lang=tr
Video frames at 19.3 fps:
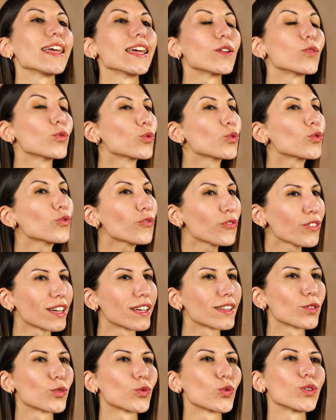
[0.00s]
Eğer uygun
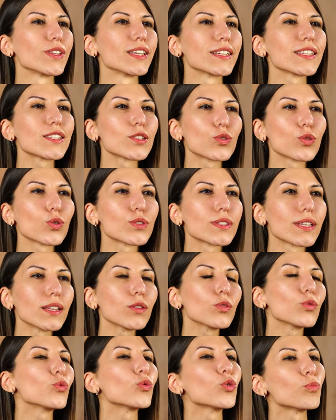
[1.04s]
fiyatlı ürünler
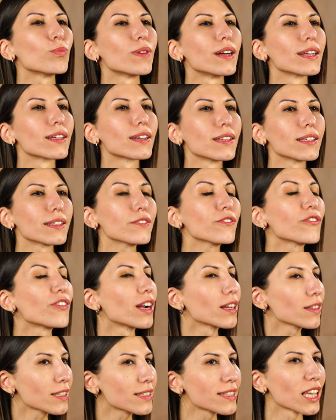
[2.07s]
istiyorsan ünlü markaların
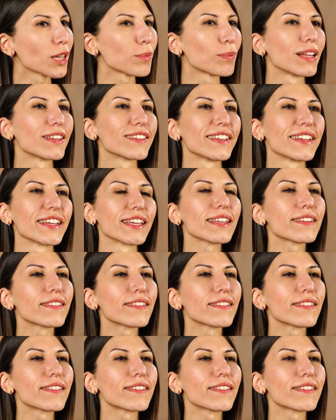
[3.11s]
farklı segmentlere